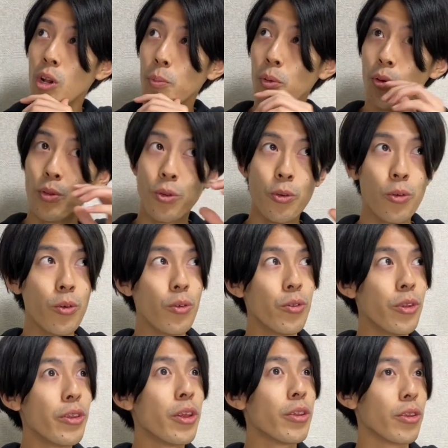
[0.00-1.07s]

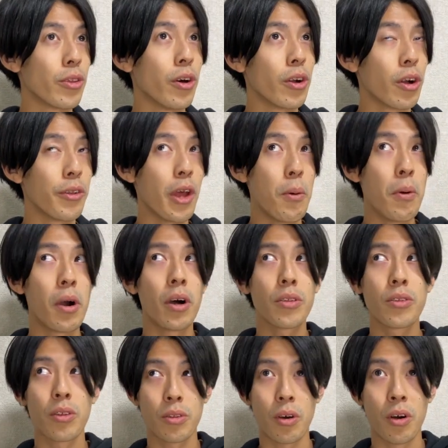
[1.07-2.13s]
レポート出ててさ、課題分
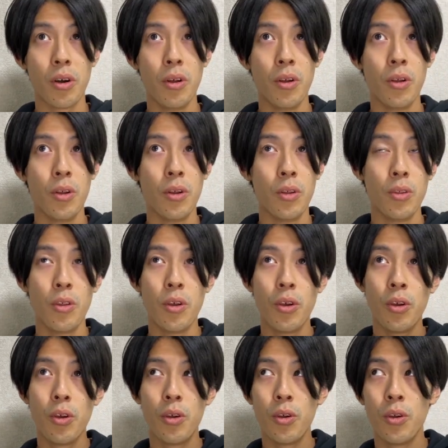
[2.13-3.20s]
かってさ、
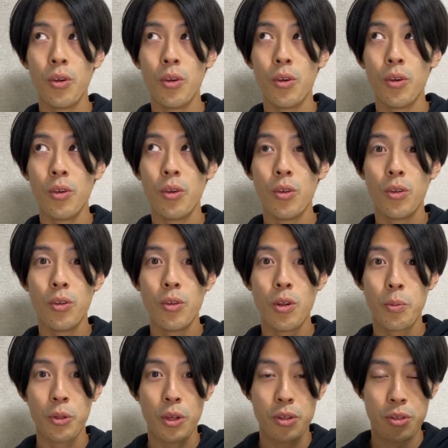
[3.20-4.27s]
で、
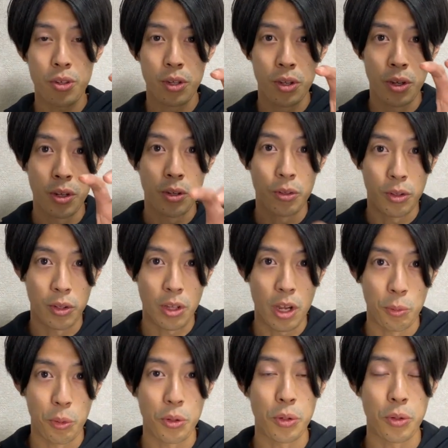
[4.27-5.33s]
レポート出してないくて
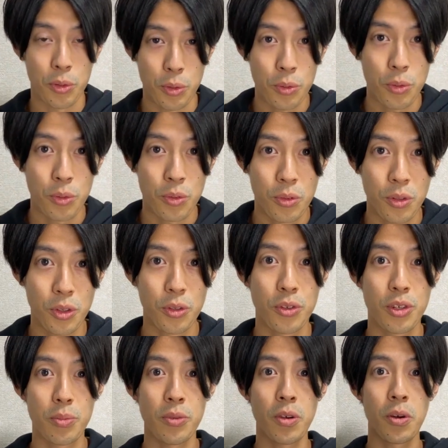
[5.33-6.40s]
単位落としたんでしょえ、
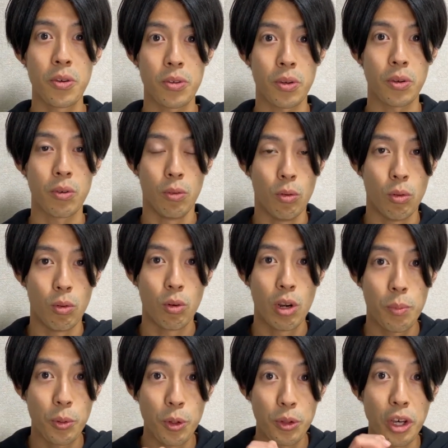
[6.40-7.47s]
それ自分が悪いじゃん。うん。
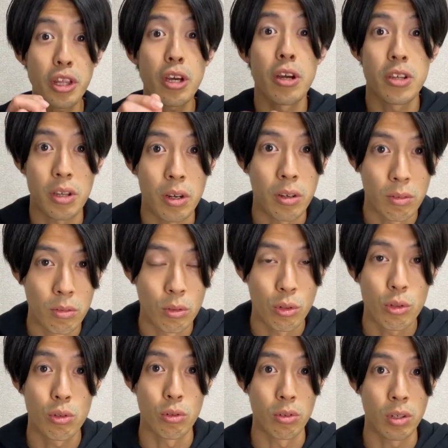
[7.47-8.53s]
レポート出せばいいじゃん。う
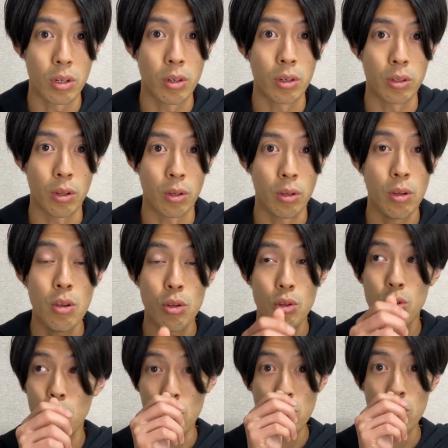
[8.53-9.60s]
ん、普通に考えて。
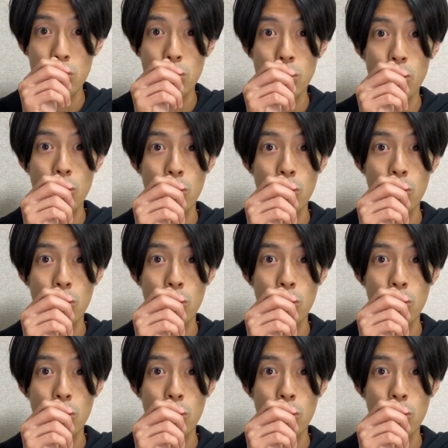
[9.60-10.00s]
え、違う